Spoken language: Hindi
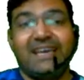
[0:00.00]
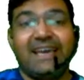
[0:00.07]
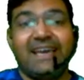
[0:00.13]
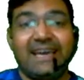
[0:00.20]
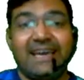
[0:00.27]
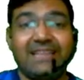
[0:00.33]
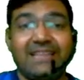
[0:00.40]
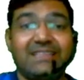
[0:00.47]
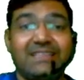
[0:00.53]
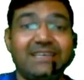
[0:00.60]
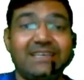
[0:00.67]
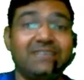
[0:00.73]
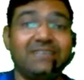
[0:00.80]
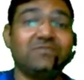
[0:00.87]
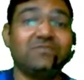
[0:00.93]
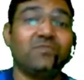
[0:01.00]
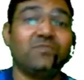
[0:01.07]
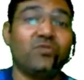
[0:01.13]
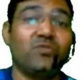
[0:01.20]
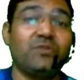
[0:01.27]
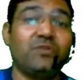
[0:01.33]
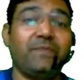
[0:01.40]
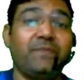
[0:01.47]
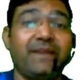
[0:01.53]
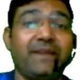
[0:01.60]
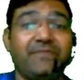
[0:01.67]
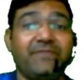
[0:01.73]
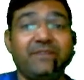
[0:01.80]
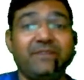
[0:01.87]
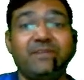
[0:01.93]
हेल्थ इज मोर
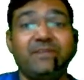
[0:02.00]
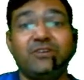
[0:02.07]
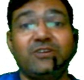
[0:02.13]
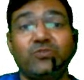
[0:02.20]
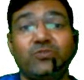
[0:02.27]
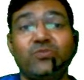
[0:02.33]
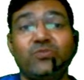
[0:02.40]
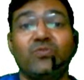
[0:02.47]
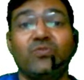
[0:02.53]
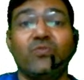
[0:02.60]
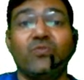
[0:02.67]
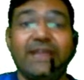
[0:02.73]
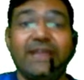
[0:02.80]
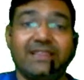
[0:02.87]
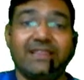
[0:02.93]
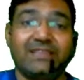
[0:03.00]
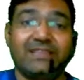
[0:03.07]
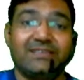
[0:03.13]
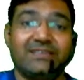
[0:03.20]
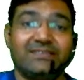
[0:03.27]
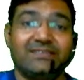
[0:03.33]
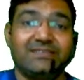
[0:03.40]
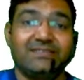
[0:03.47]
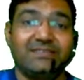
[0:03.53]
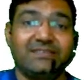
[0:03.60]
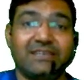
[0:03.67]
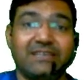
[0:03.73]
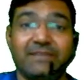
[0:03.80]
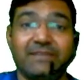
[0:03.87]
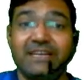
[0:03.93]
प्रेफरेबल टू वेल्थ
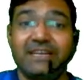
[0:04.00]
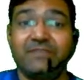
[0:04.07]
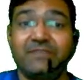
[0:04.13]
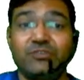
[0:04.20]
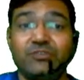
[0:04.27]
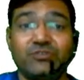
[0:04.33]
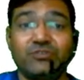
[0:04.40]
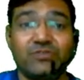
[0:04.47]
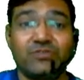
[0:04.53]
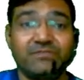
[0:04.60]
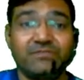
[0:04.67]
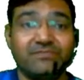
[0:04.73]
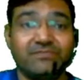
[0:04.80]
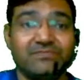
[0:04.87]
क्या बनाएंगे बच्चों इसको हम